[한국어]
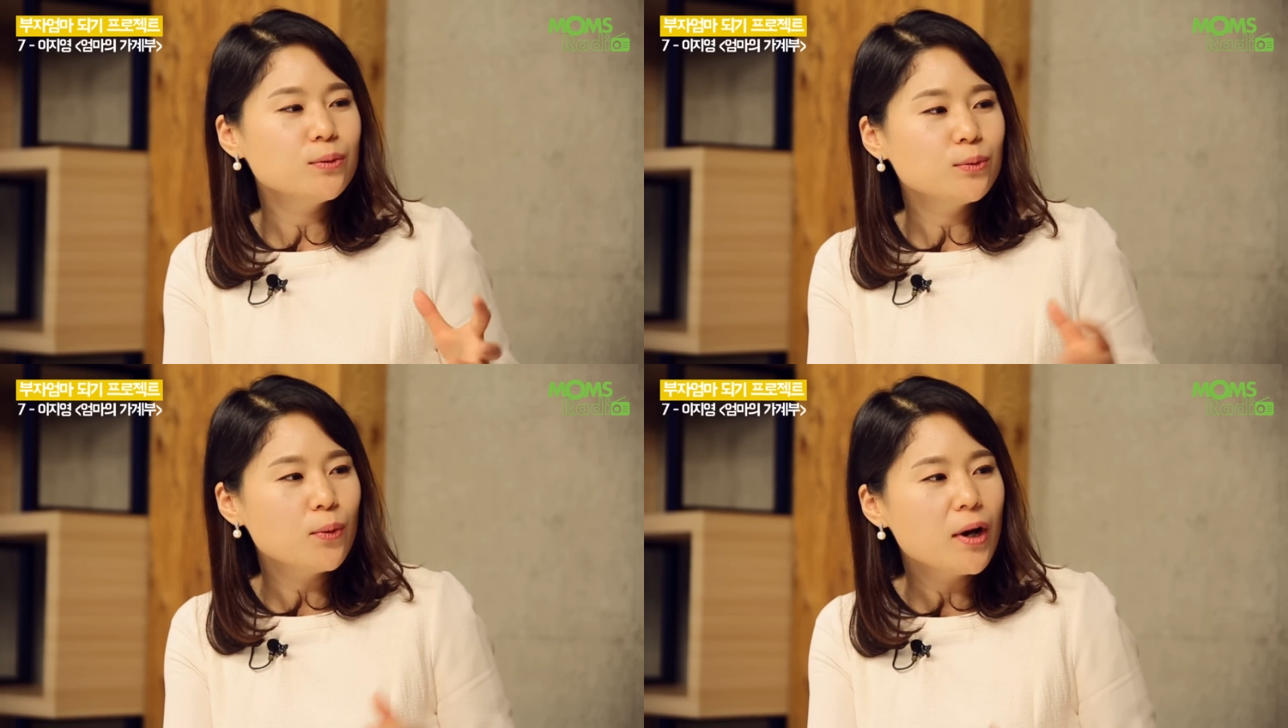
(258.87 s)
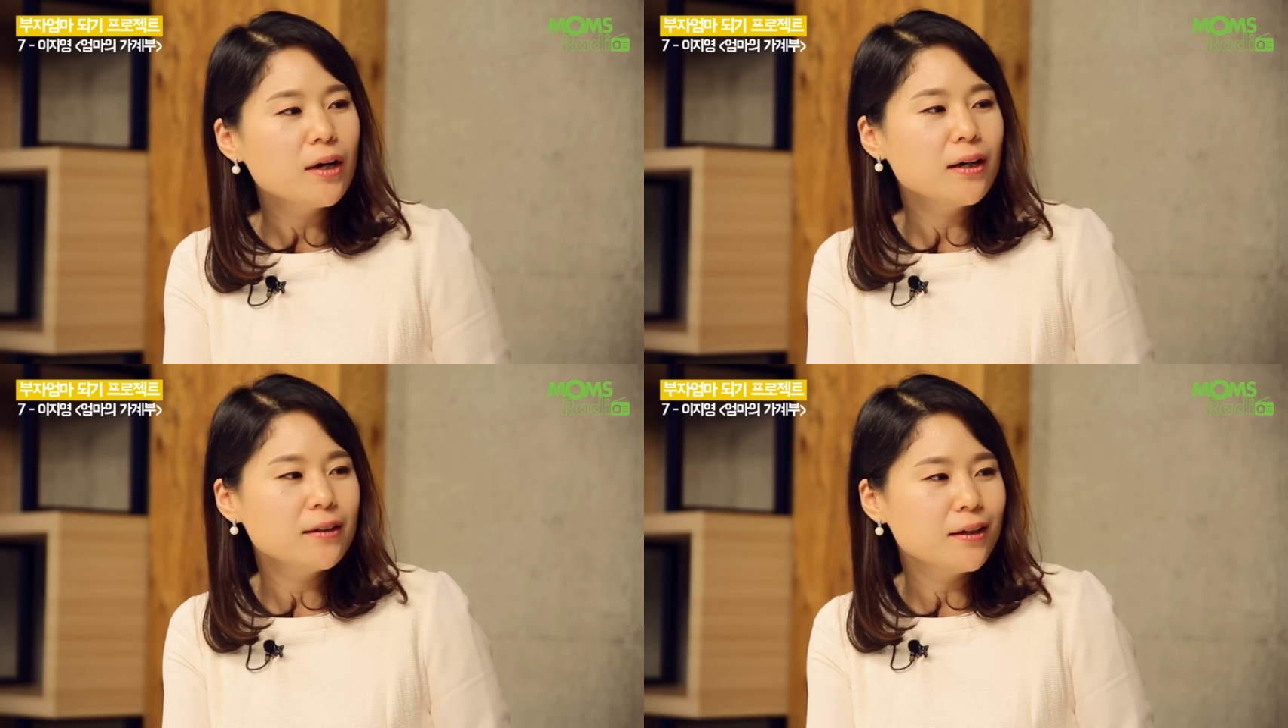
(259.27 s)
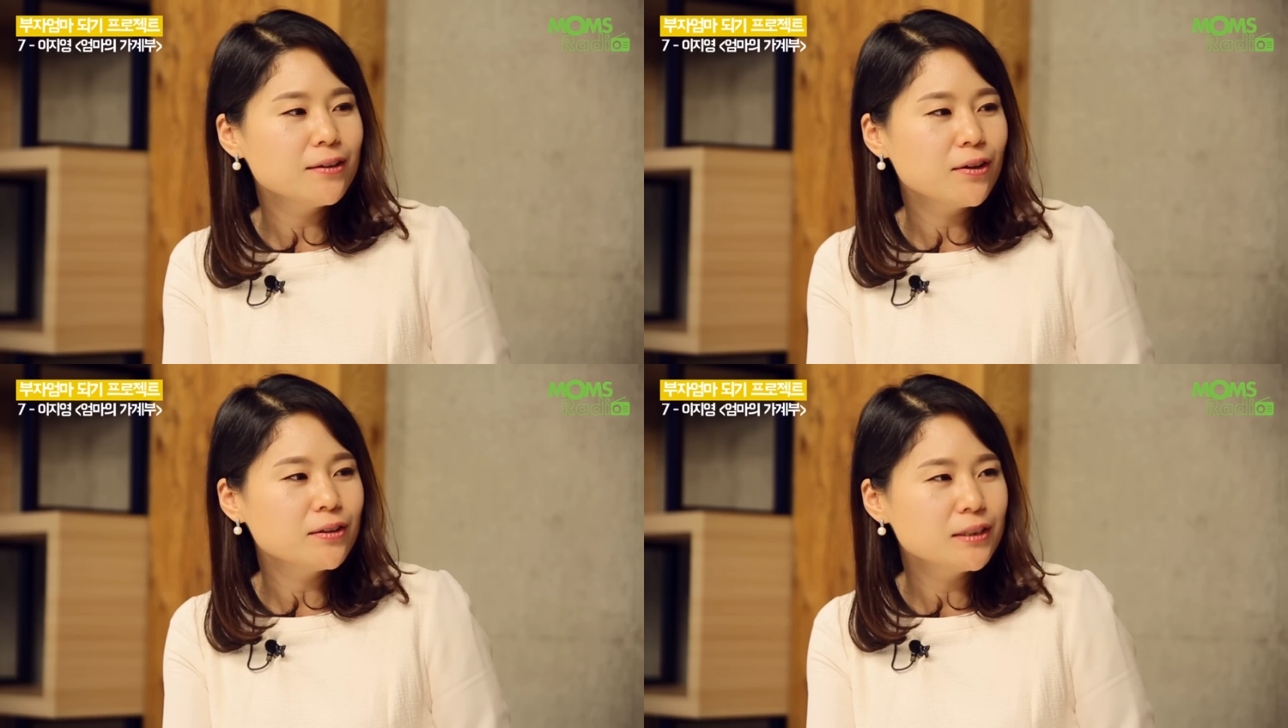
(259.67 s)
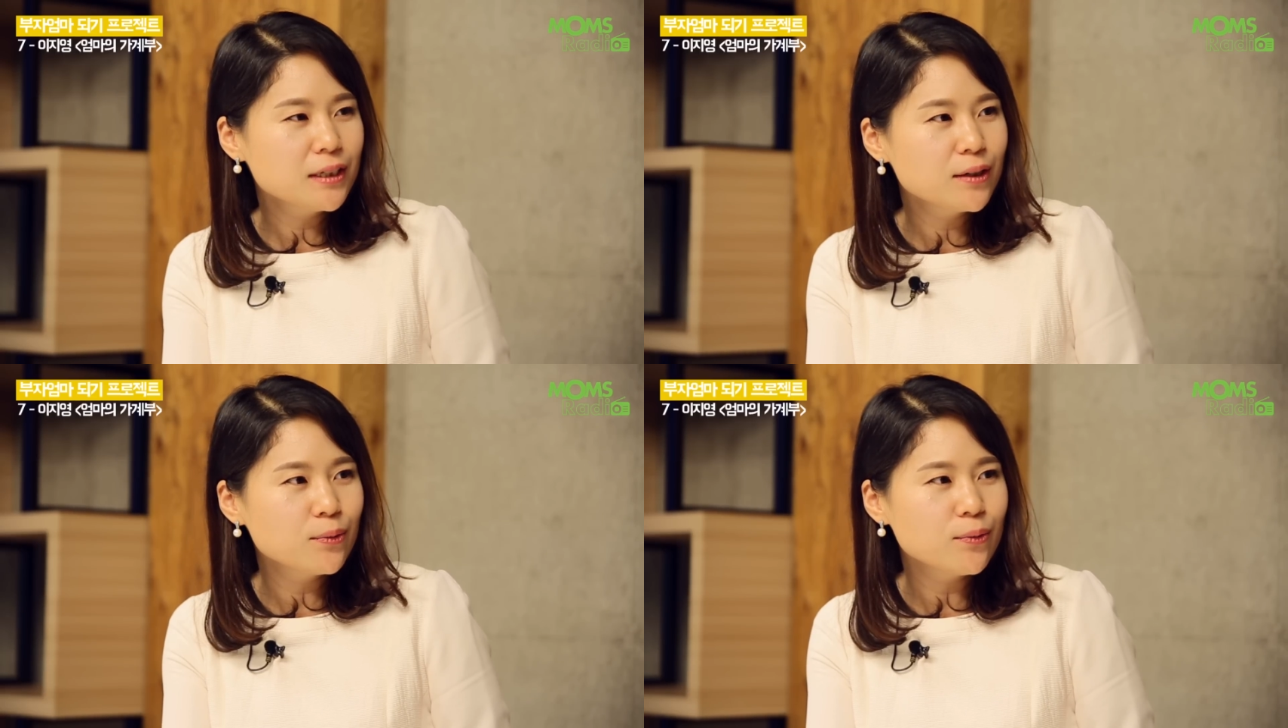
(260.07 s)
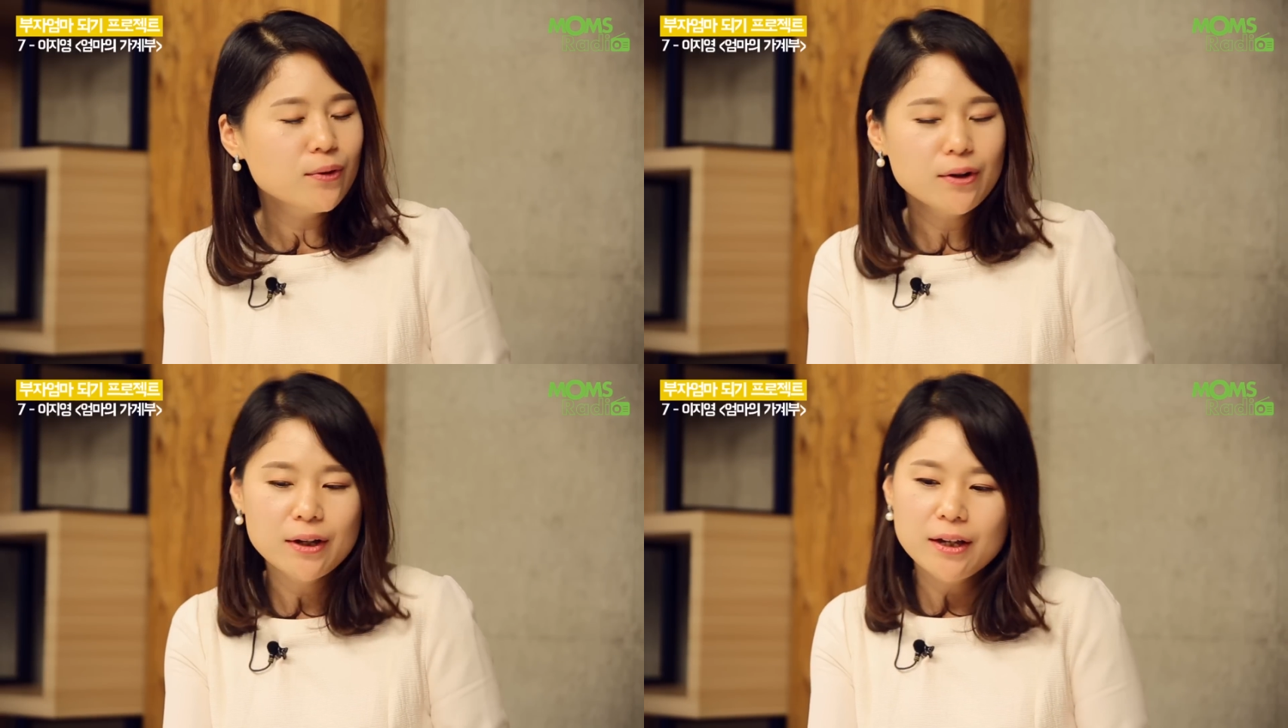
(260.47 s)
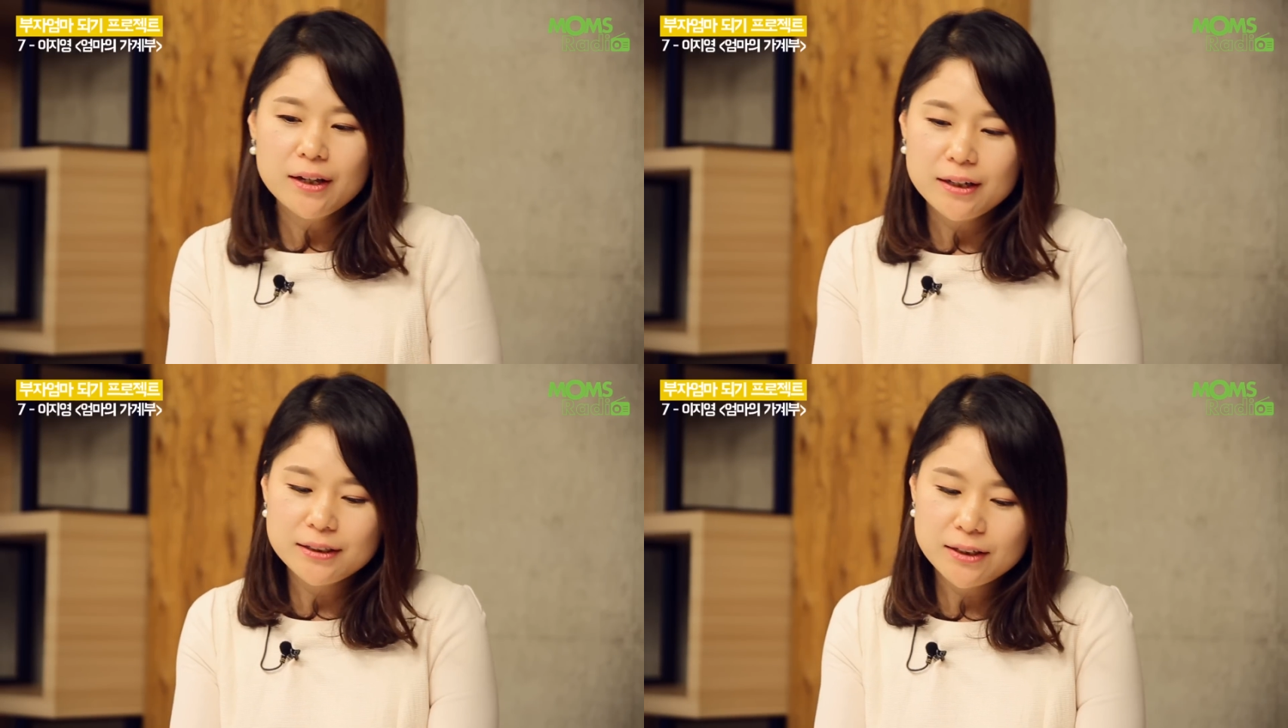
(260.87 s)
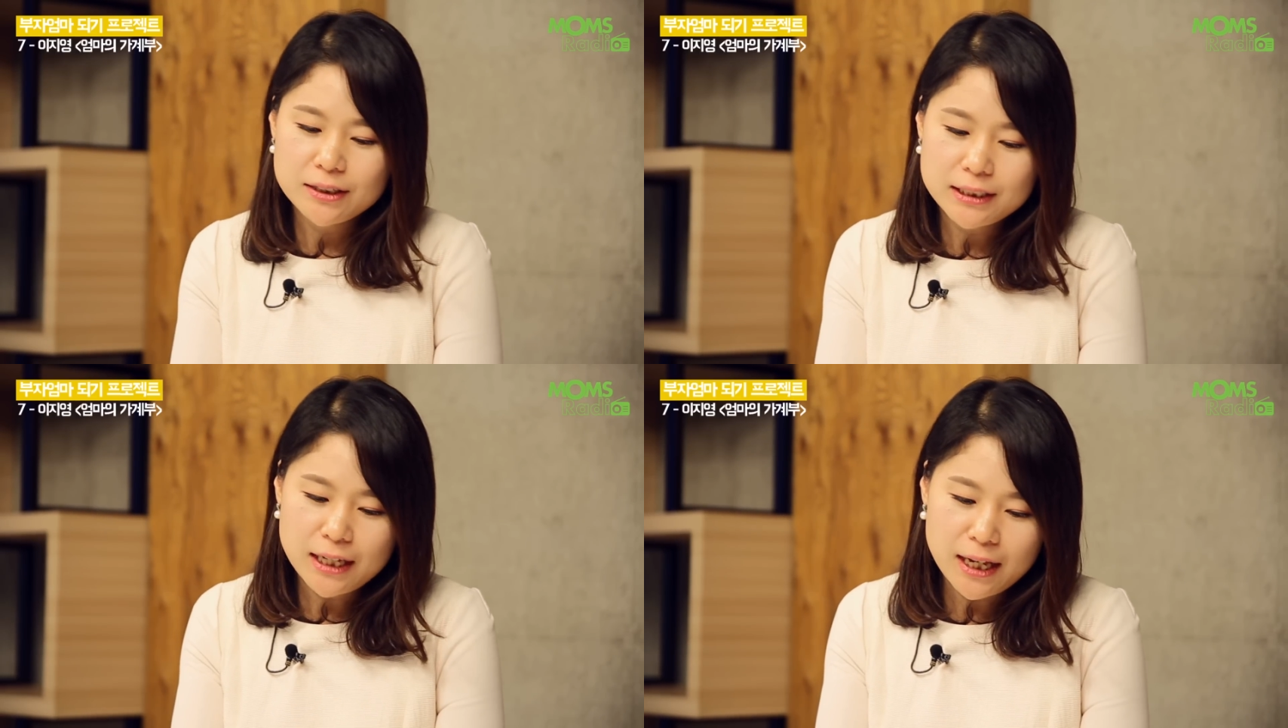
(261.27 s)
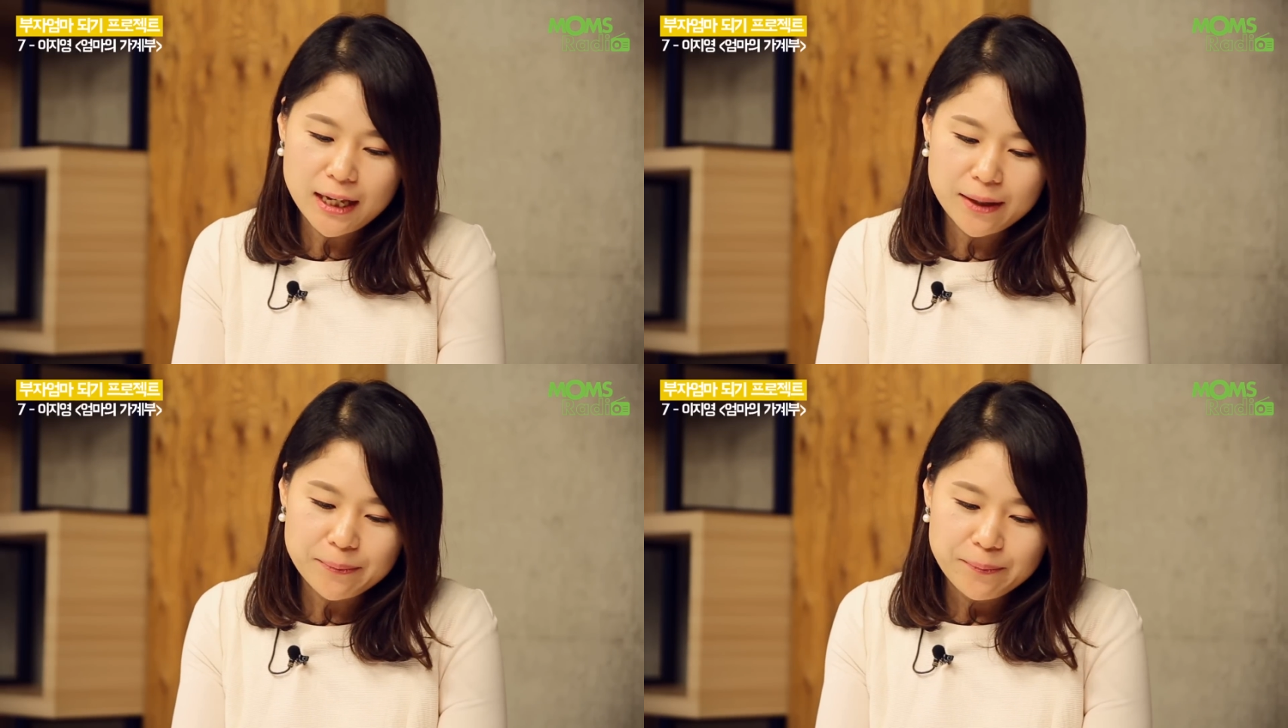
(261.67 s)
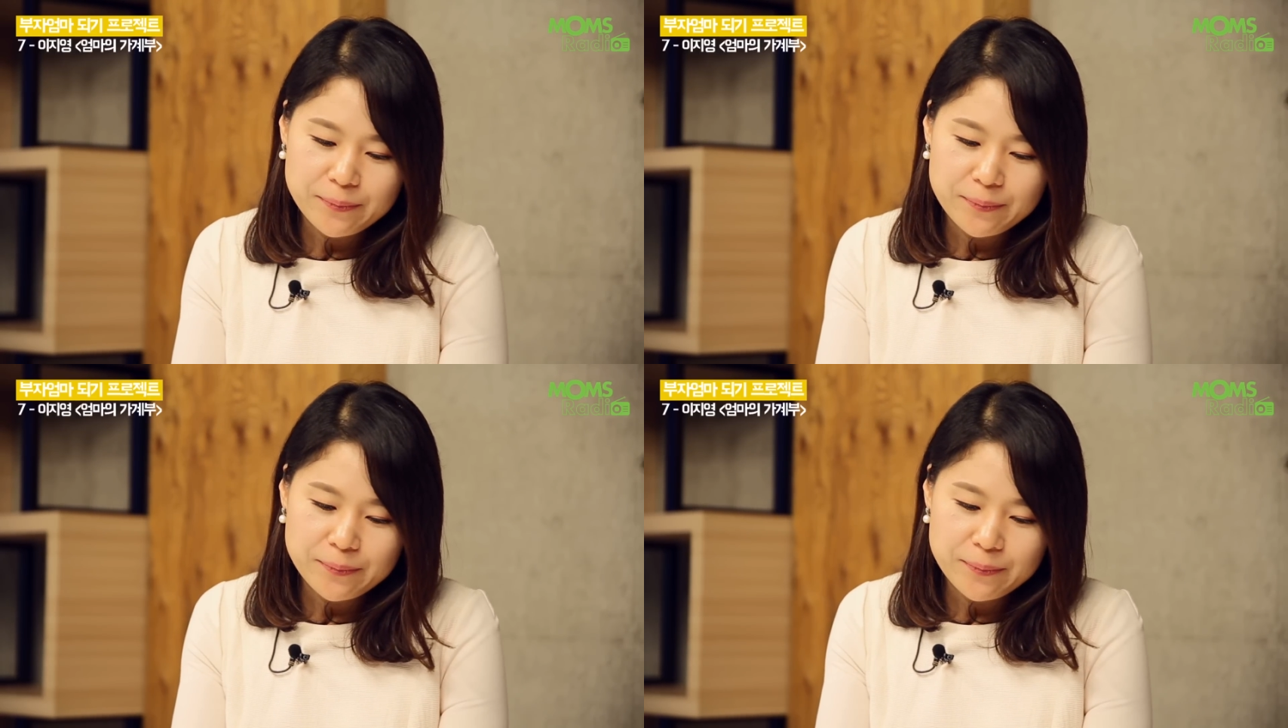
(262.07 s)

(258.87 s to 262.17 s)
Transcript: 도와야 됐던 시기고 그래서 이제